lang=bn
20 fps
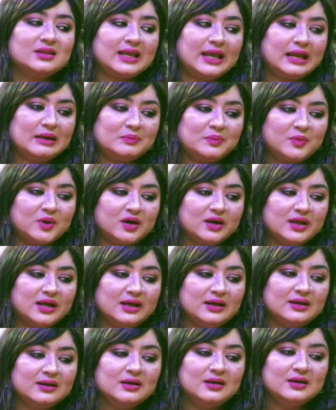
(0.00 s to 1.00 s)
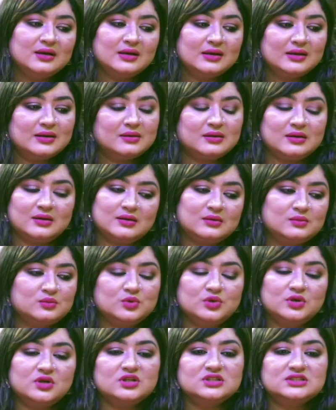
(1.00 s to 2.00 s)
এরপরে
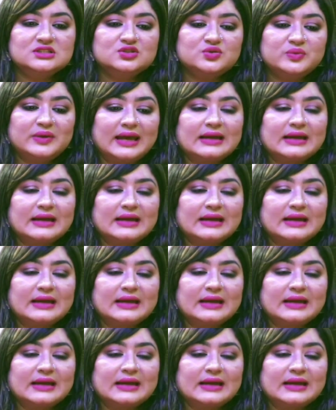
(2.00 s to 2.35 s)
বলল যে তুমি